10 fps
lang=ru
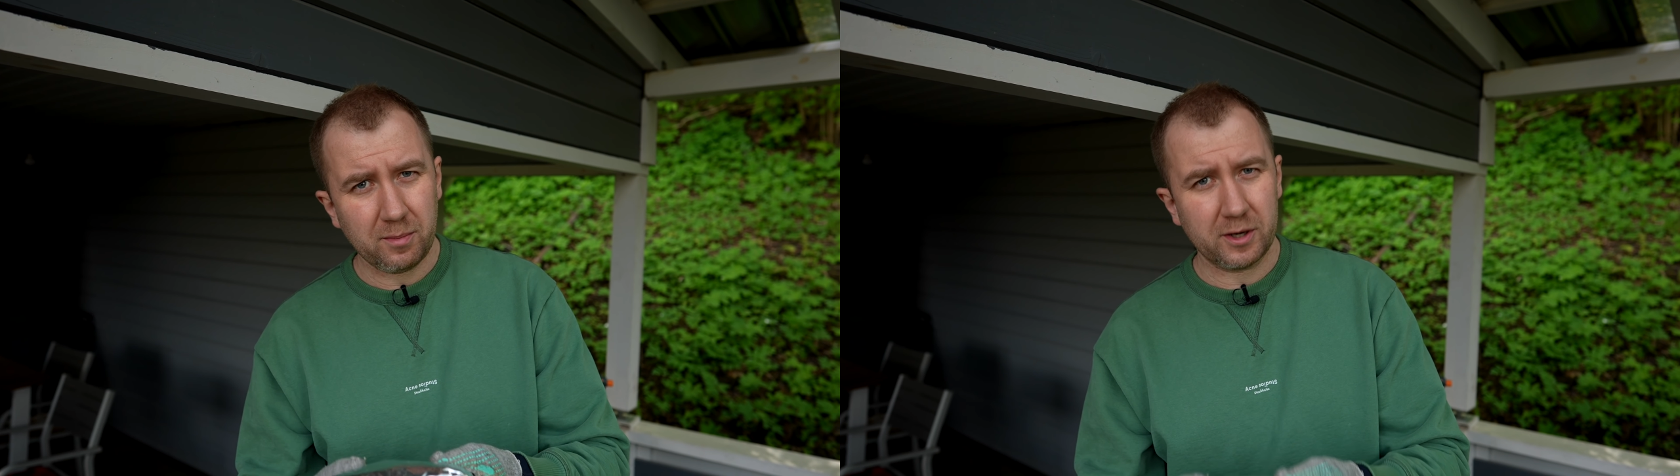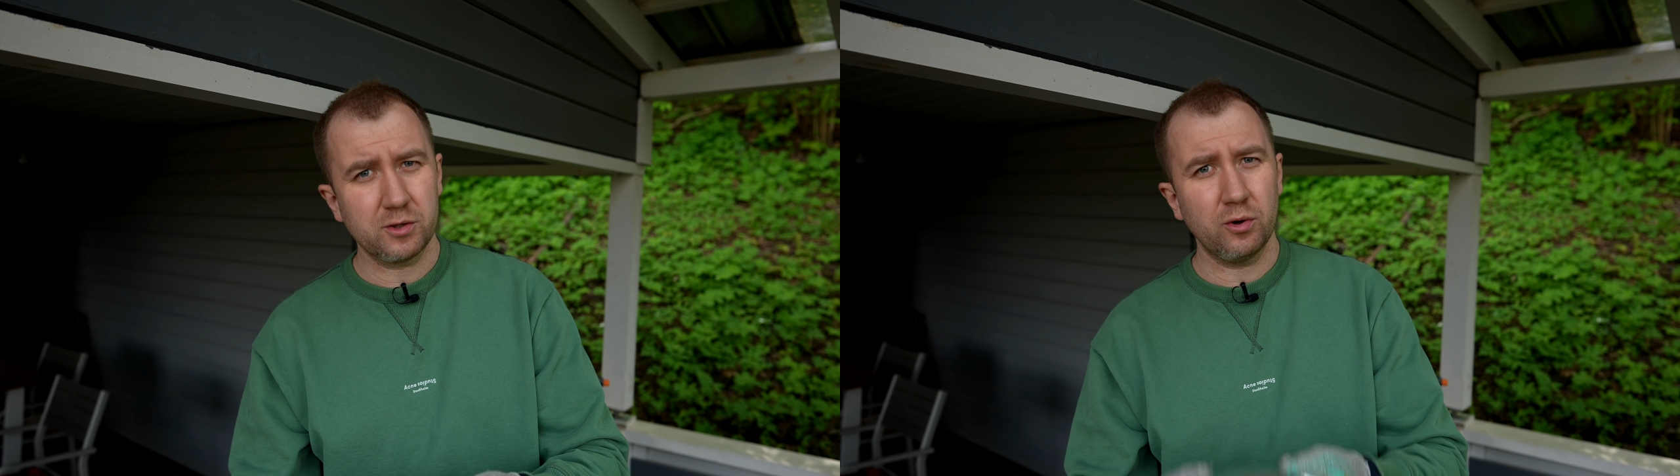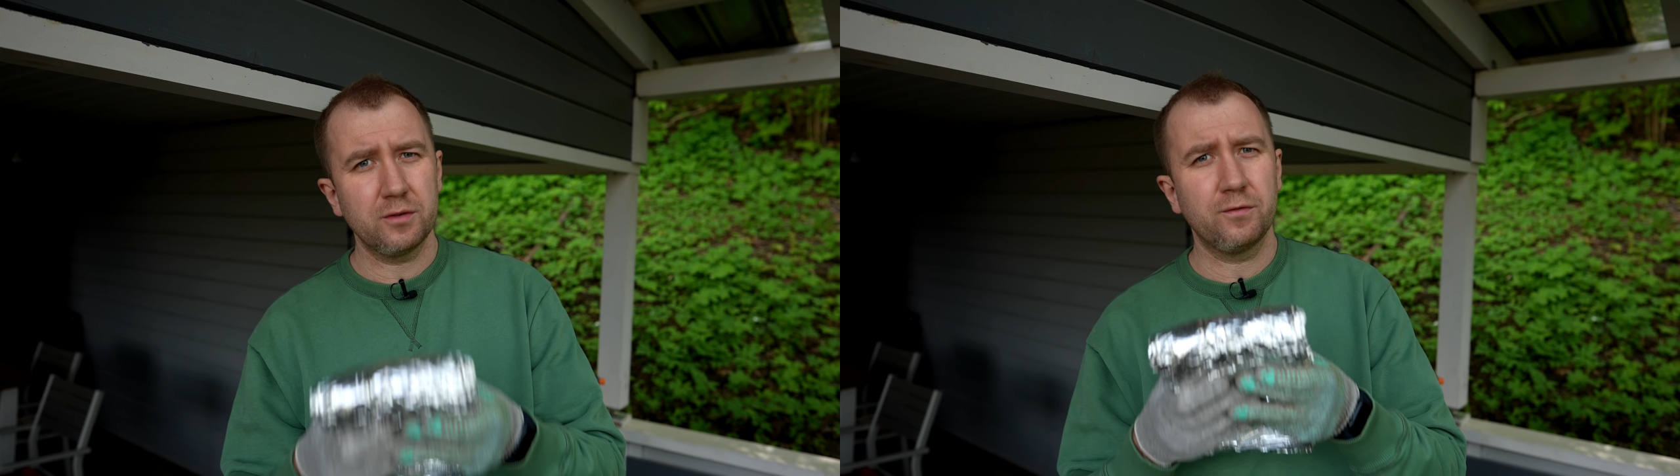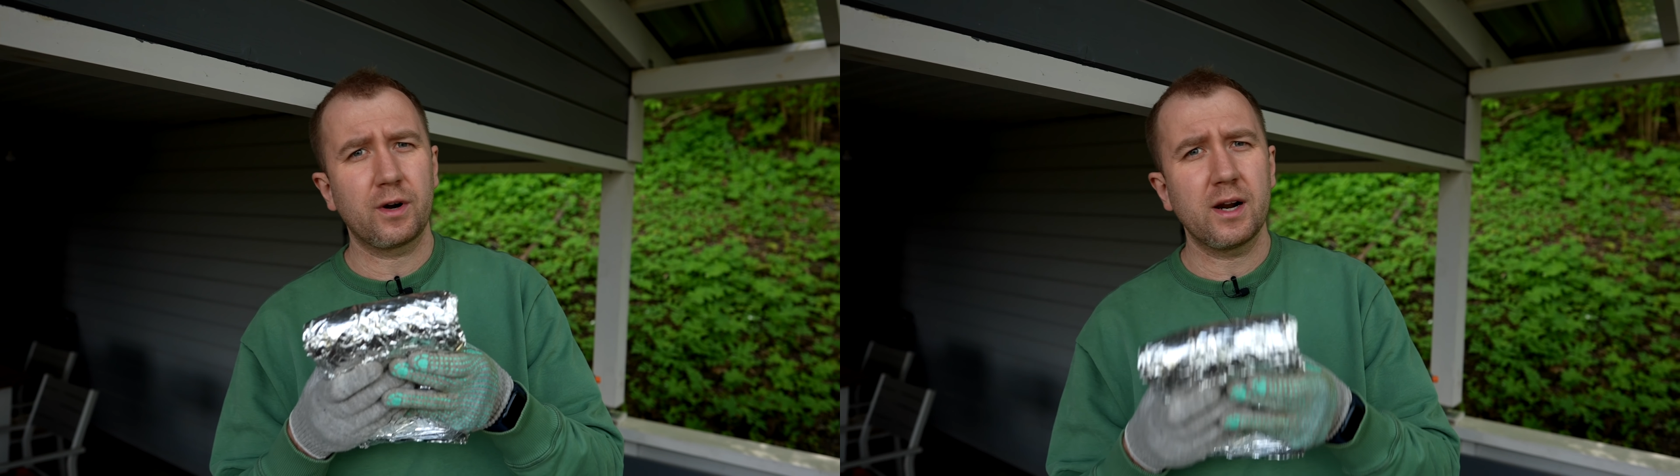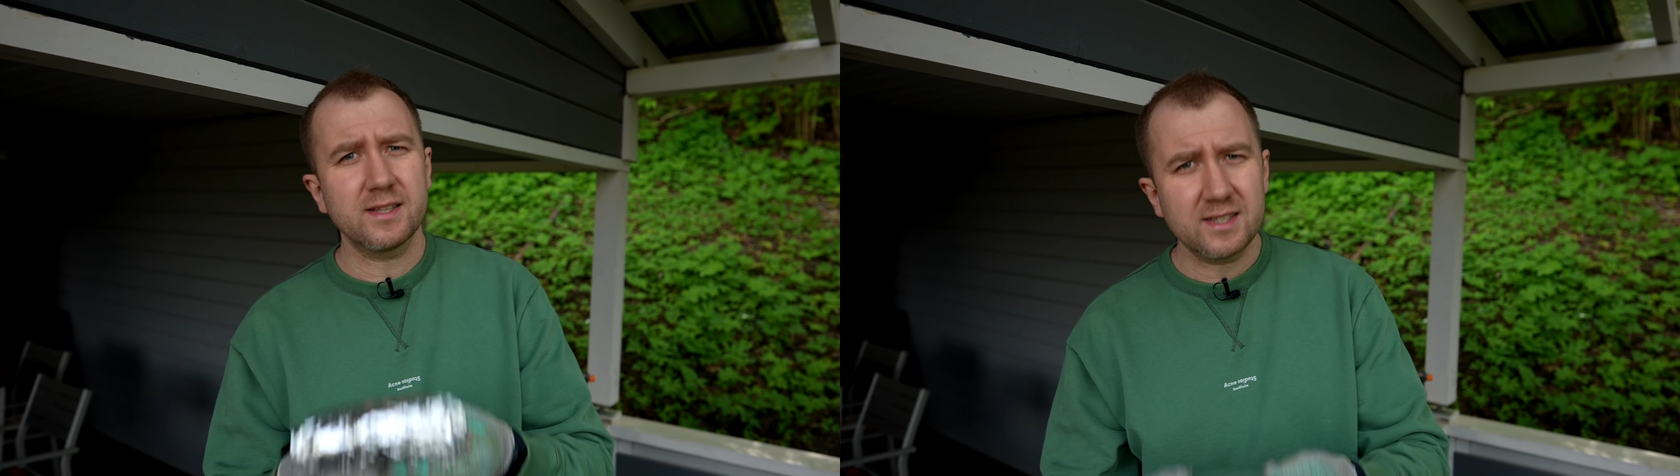происходят в
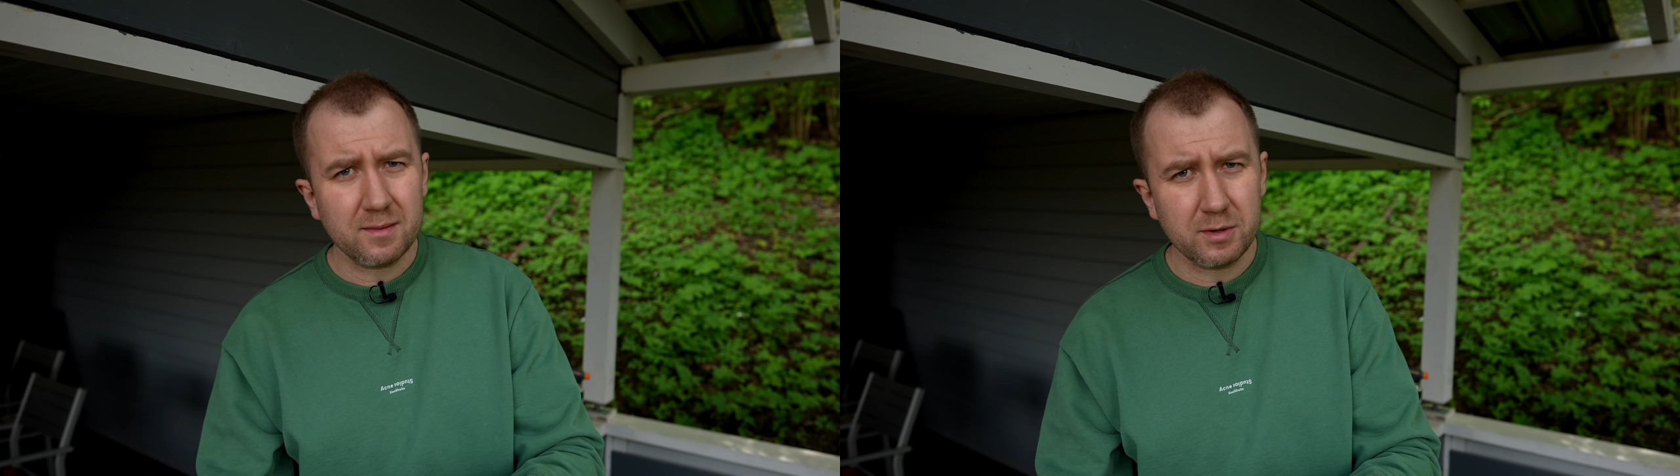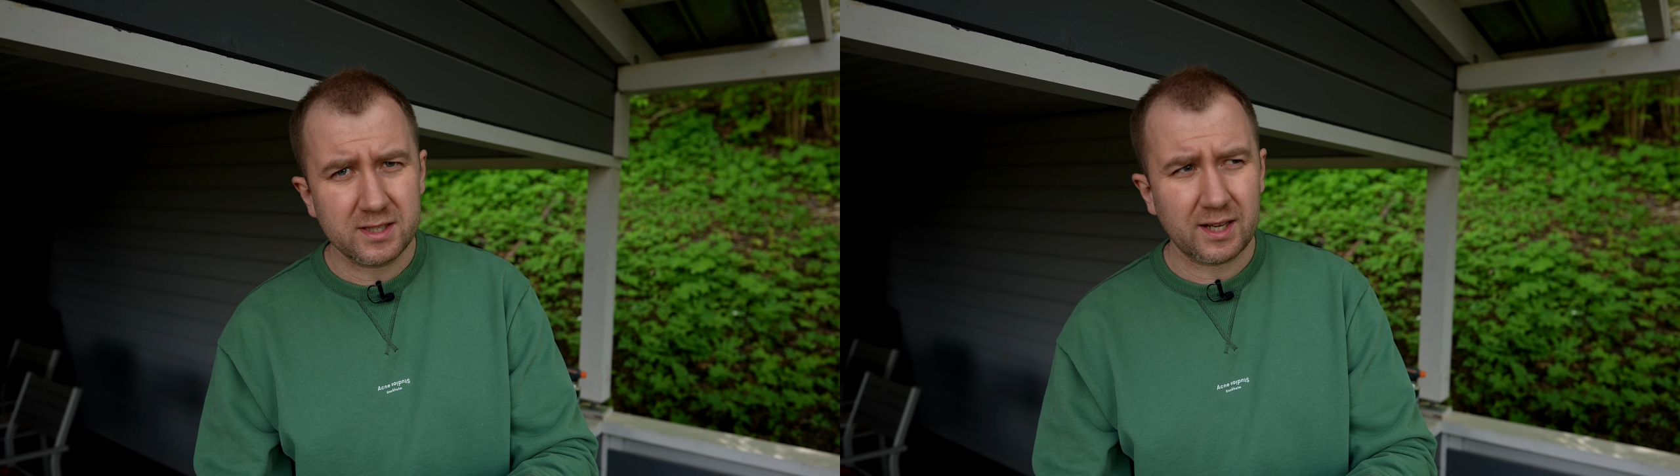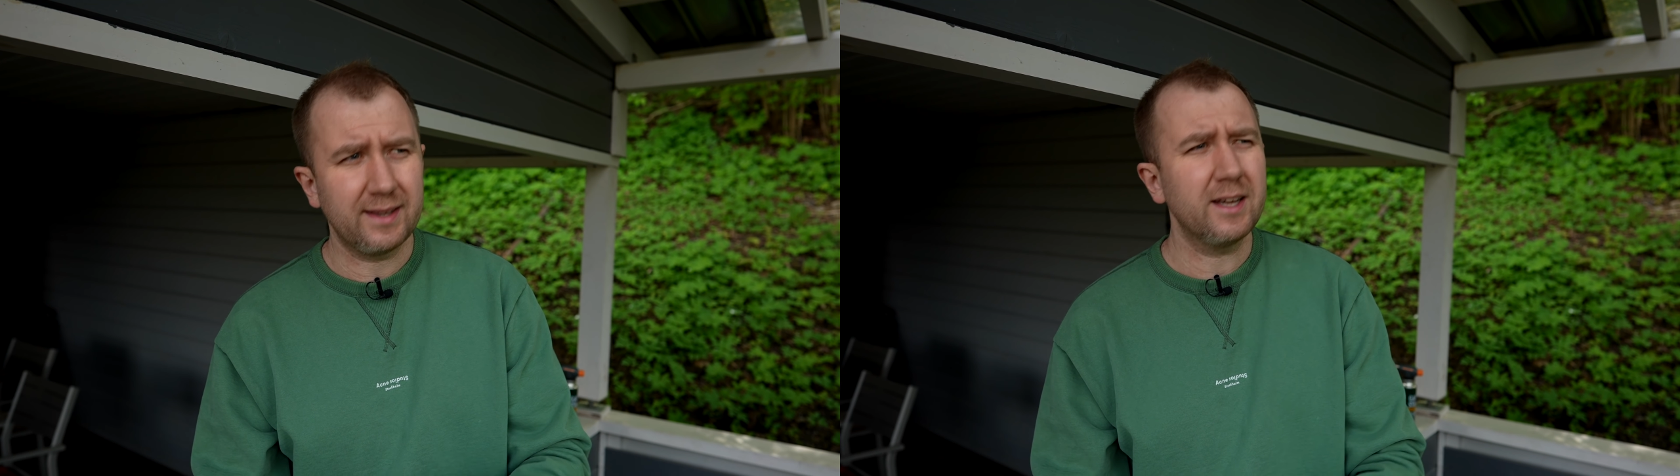разы быстрее.